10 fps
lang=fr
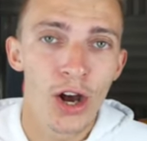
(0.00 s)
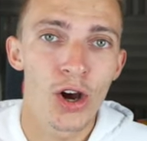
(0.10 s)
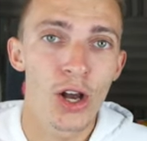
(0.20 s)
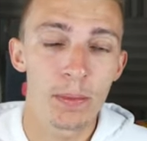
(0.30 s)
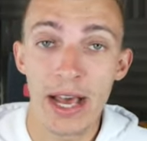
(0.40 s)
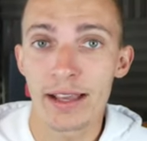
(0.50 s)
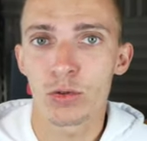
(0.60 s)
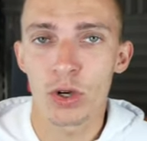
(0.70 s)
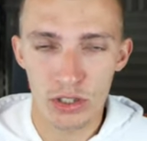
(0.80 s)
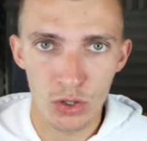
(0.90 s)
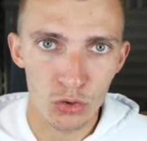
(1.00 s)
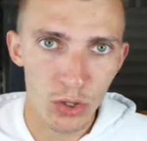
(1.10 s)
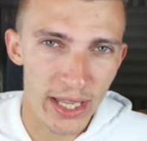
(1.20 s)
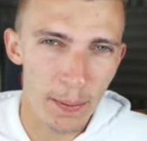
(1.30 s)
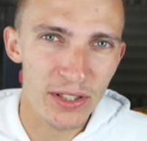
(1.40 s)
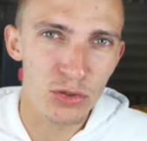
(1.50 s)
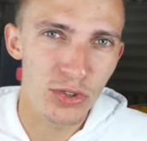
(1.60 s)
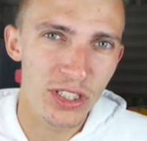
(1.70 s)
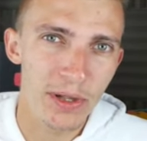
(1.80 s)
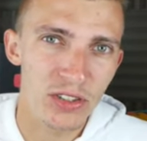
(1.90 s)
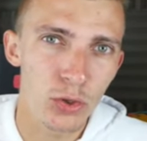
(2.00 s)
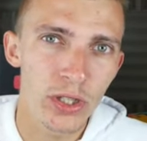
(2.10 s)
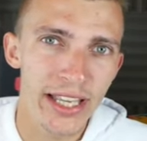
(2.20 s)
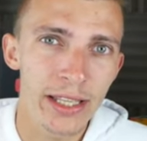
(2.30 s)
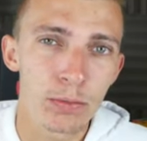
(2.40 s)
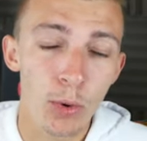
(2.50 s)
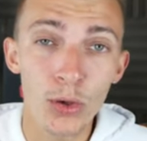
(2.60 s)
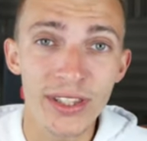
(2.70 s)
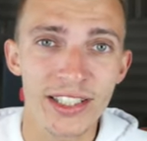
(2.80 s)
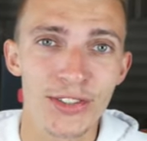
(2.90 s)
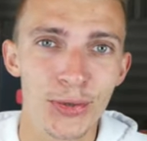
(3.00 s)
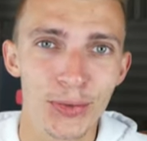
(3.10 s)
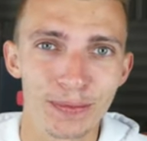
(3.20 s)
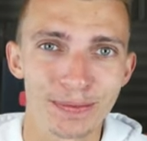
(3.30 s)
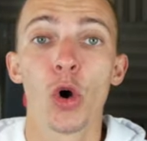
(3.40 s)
Euh, bah, quoi qu'il en soit, il n'y a pas de souci parce qu'il y a une protection.